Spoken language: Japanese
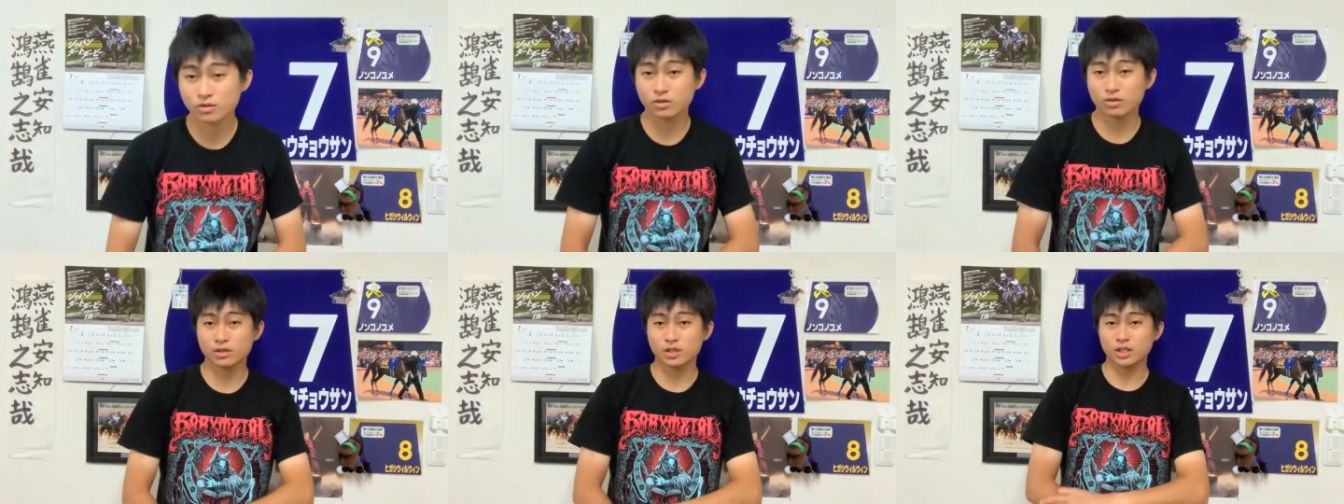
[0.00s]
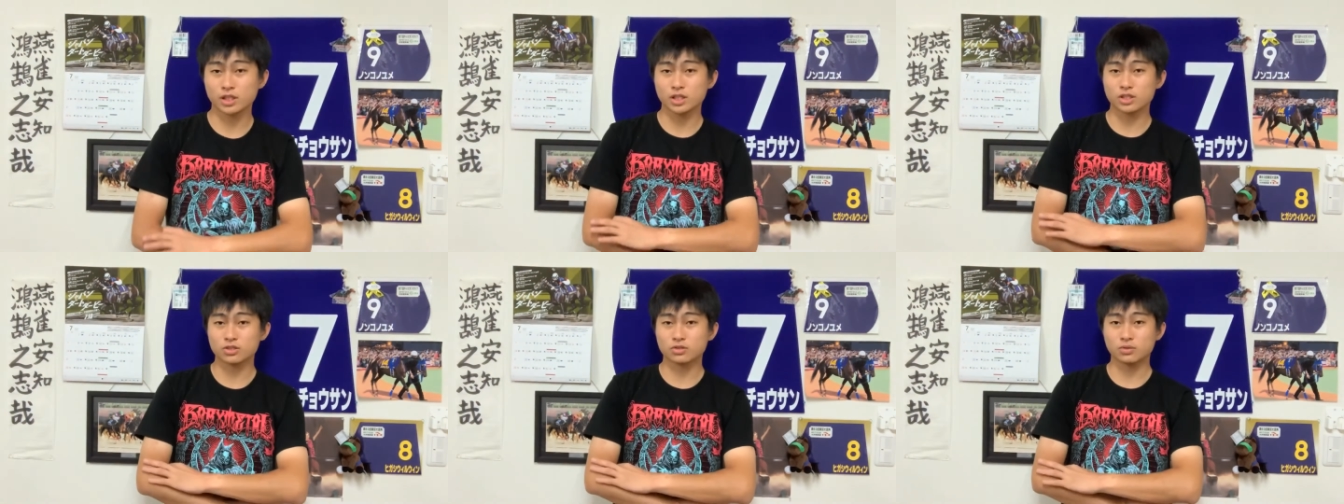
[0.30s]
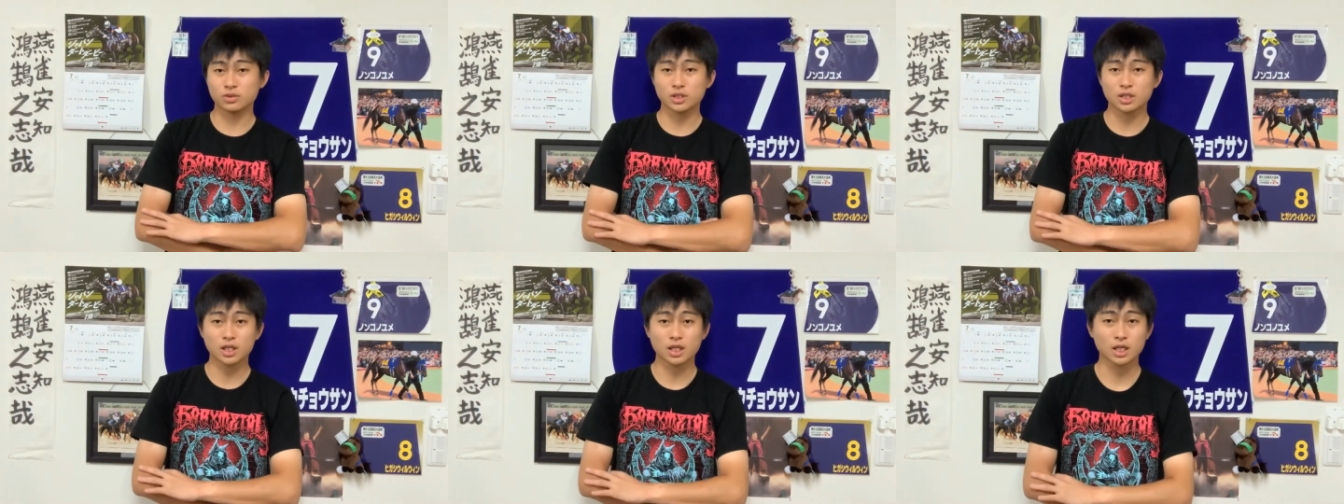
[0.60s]
これぐらいにしと
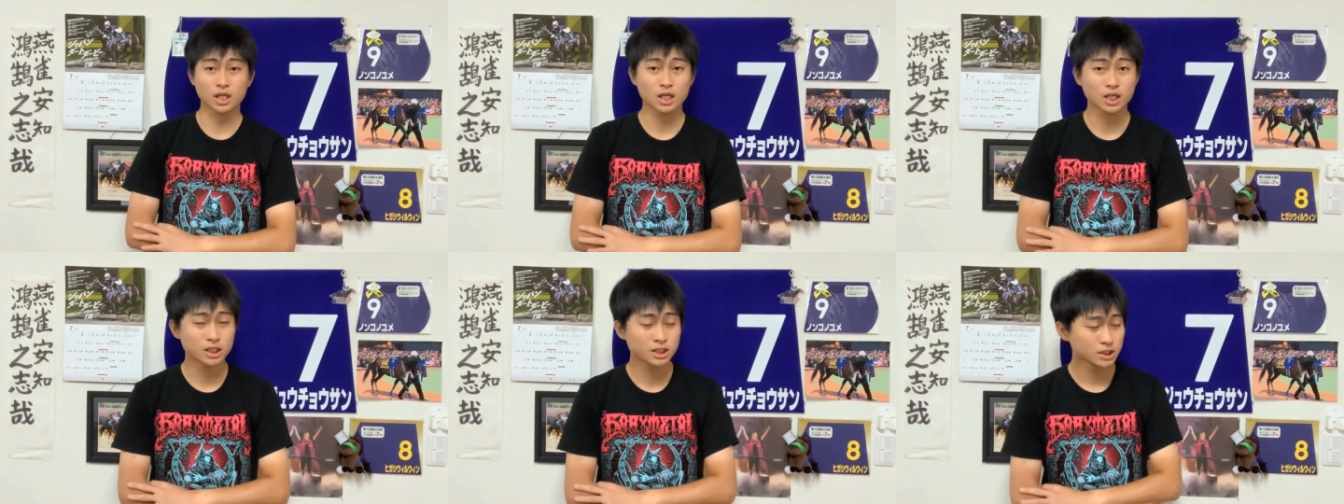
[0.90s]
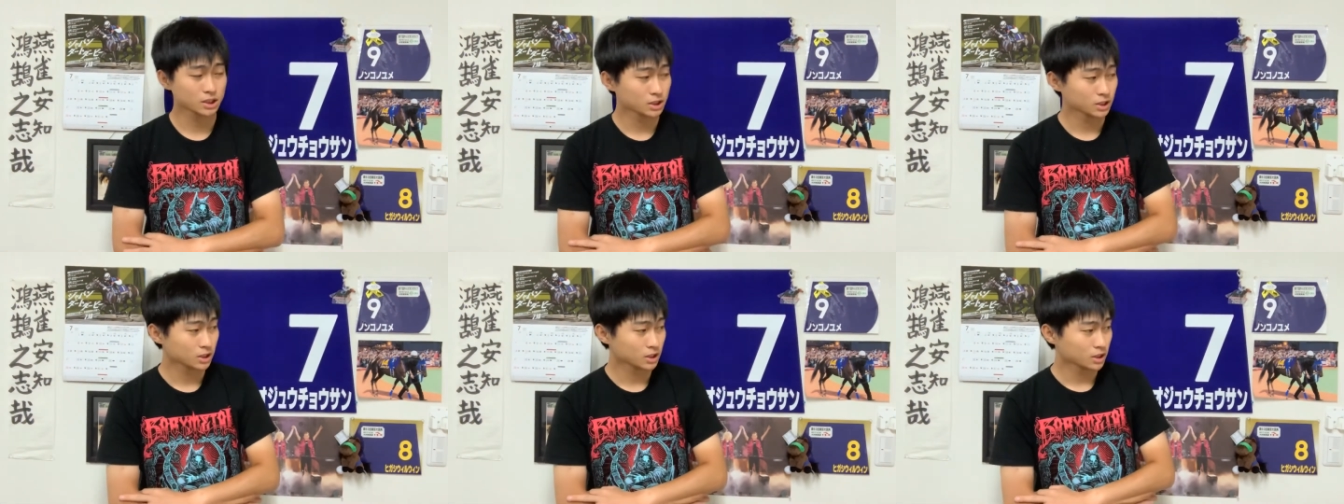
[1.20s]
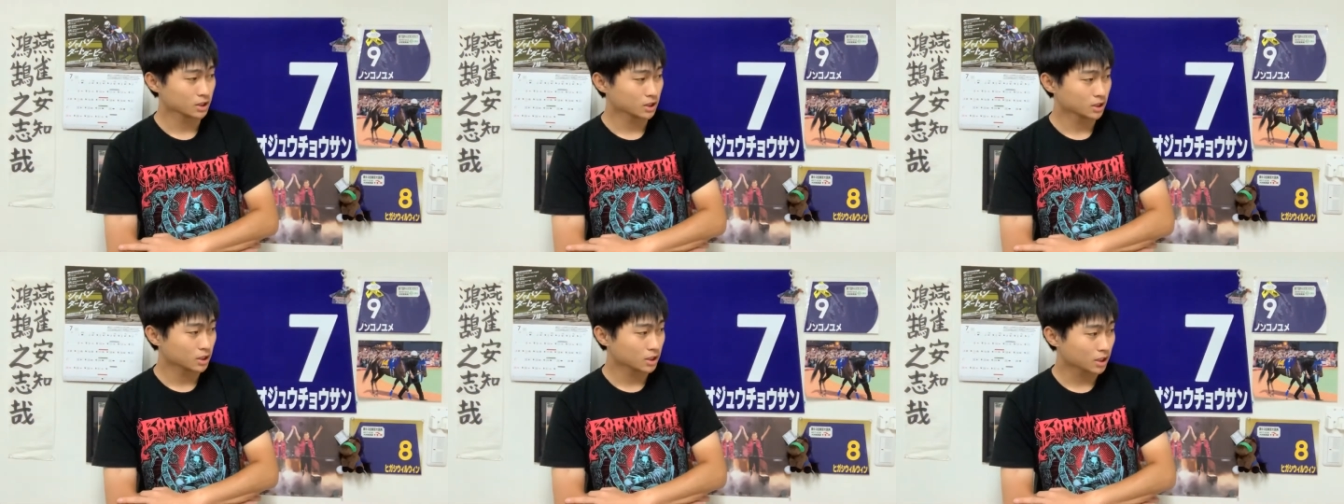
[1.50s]
いて
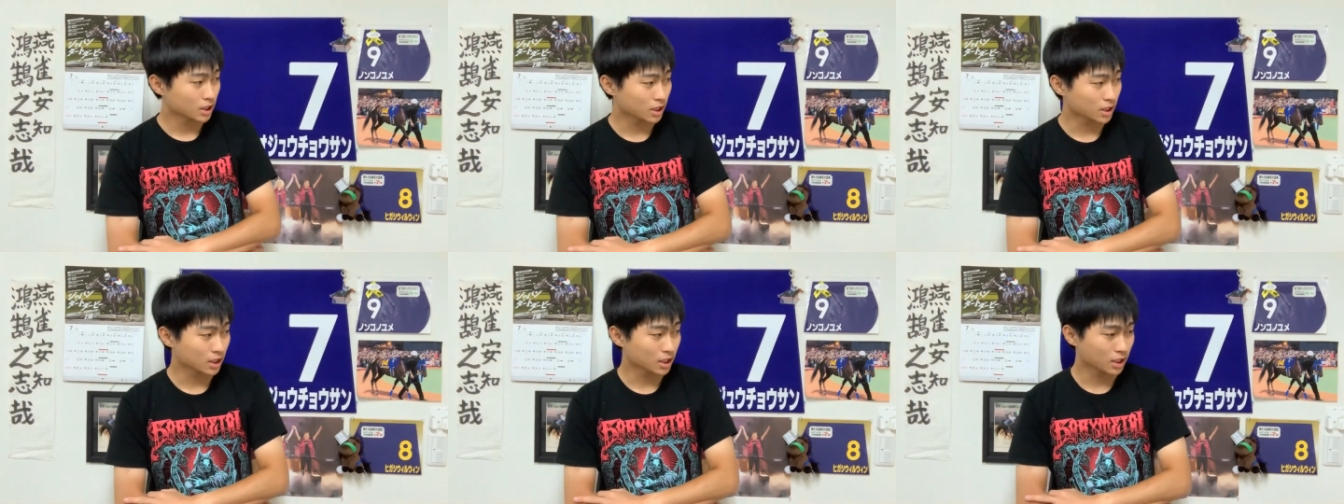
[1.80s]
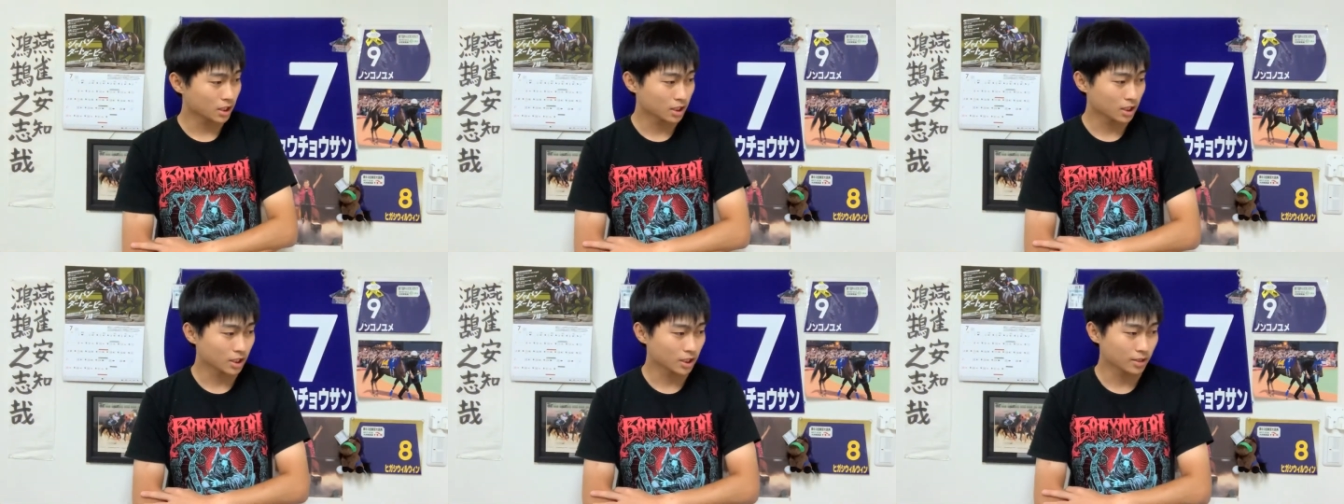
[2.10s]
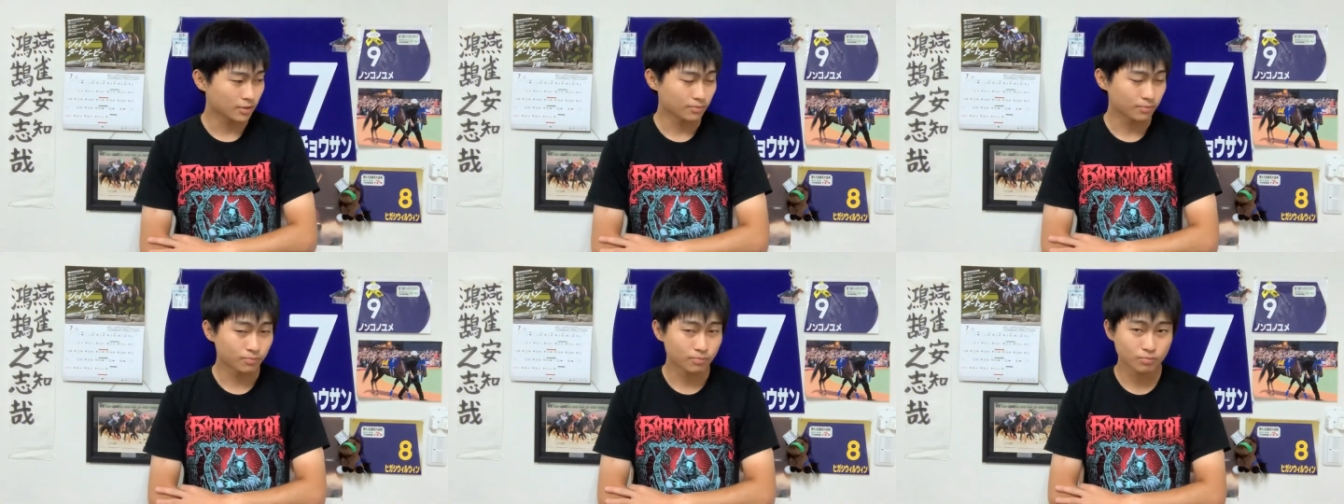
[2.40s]

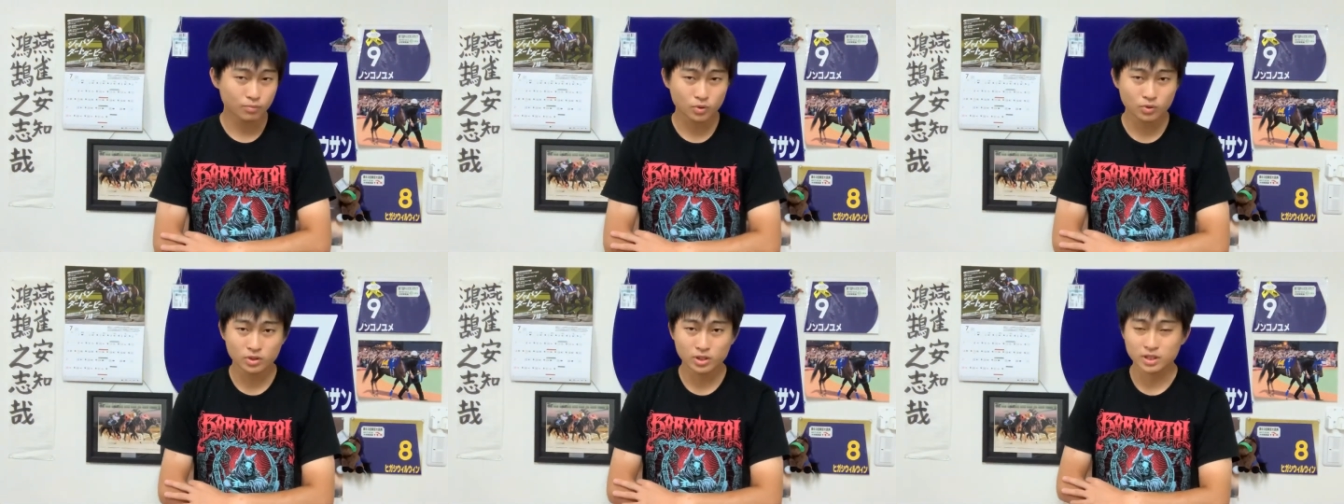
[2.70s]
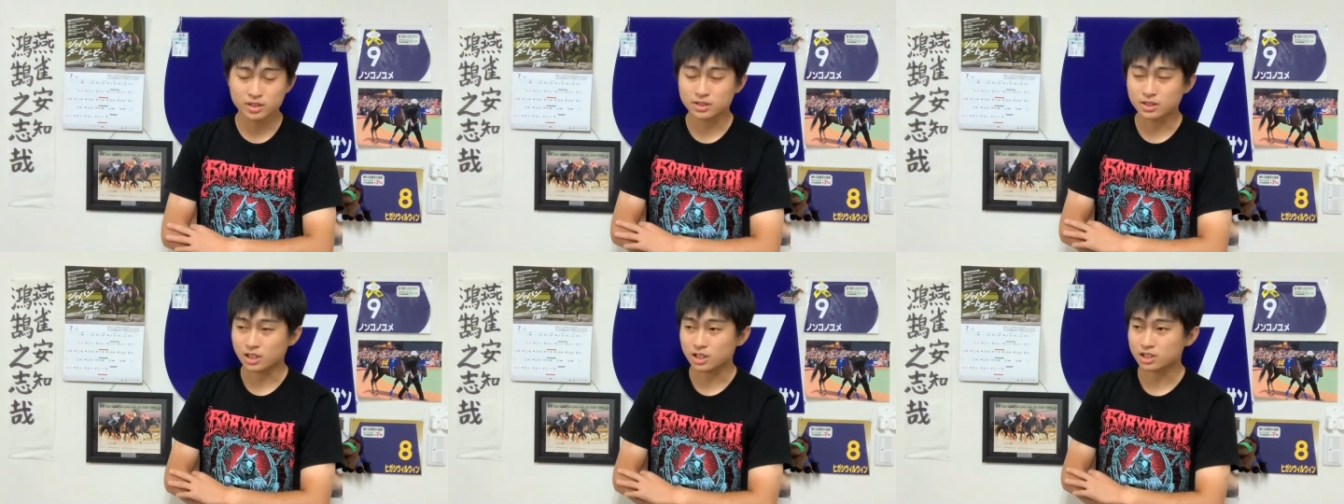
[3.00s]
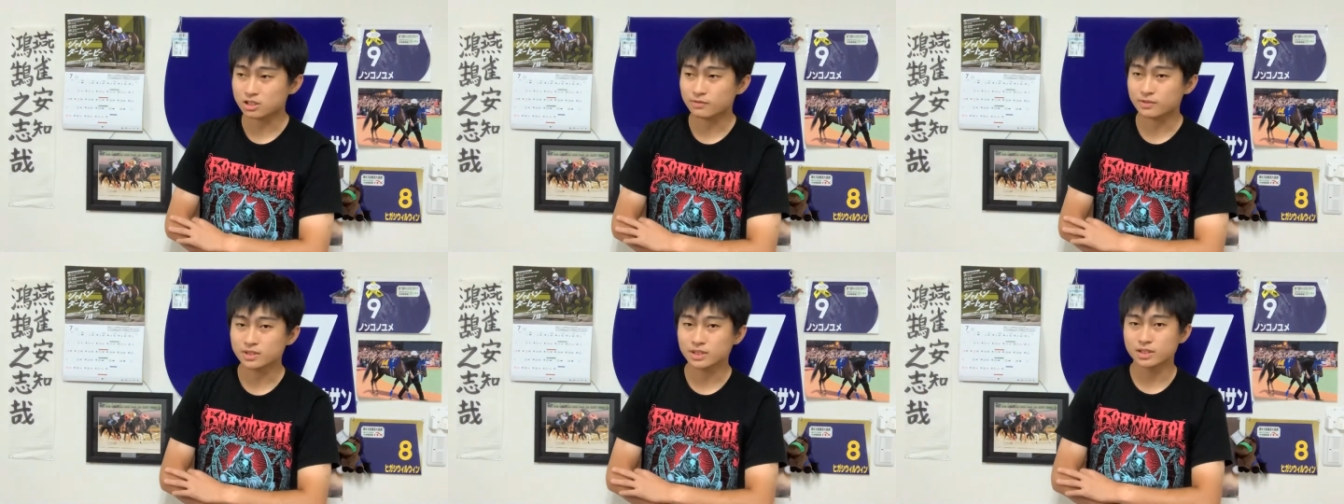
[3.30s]
えー、ボンレス高
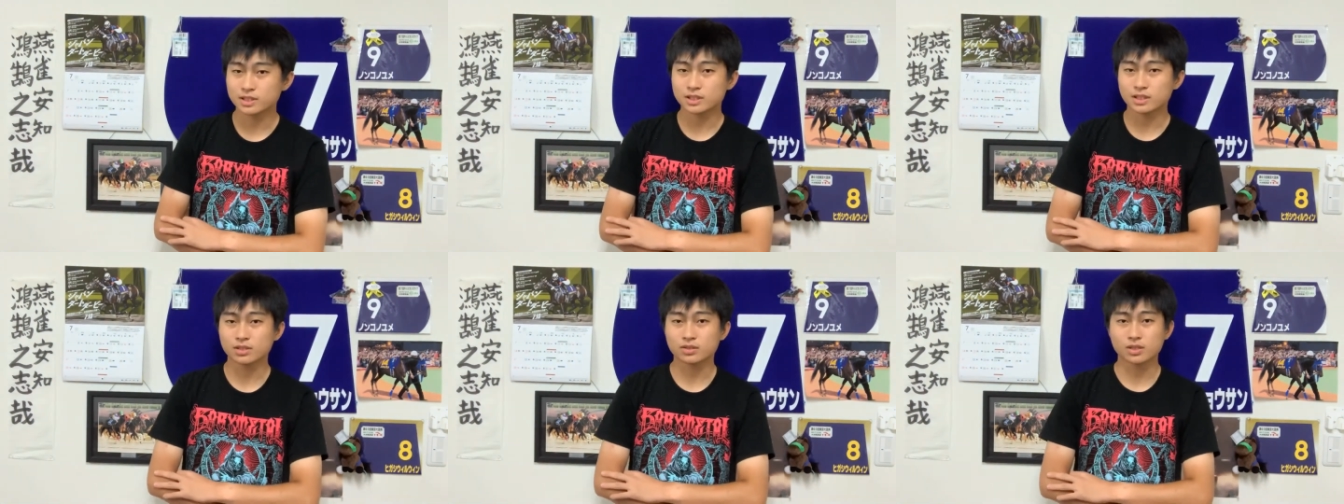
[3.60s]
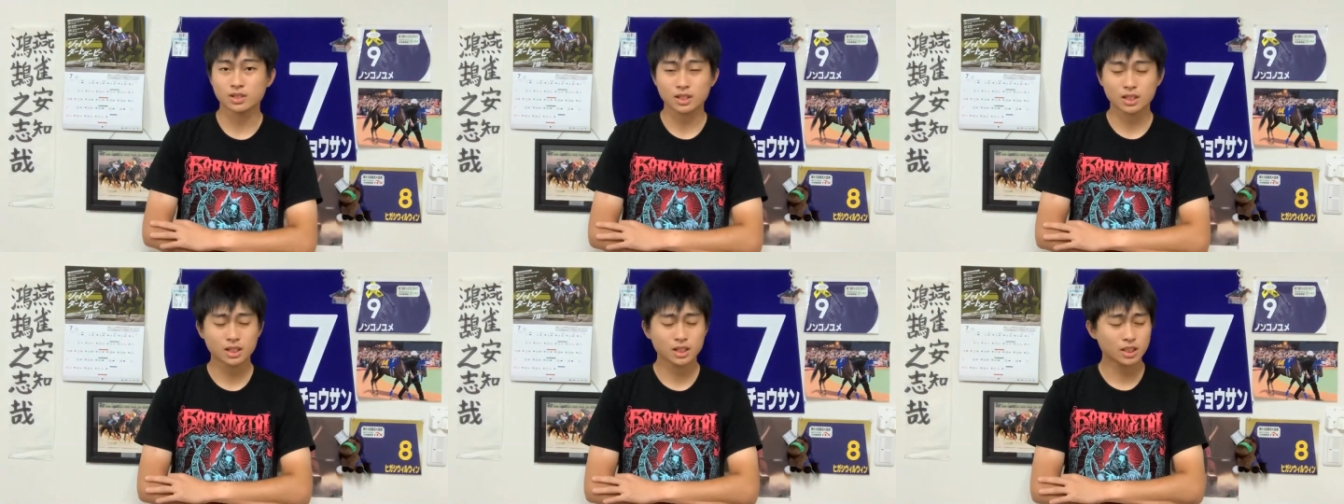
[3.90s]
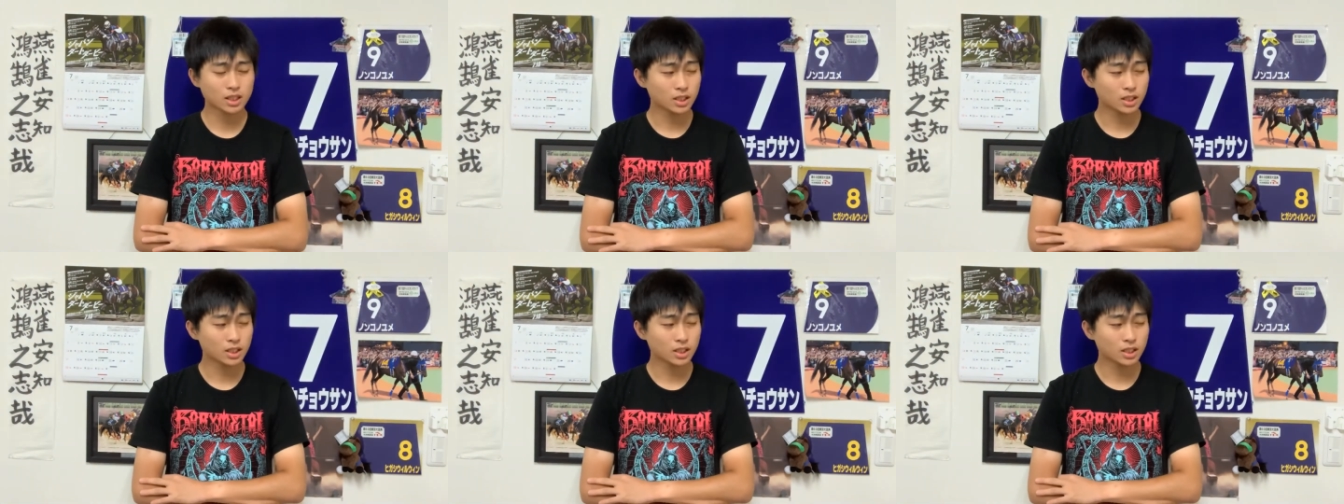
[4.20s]
島先生のね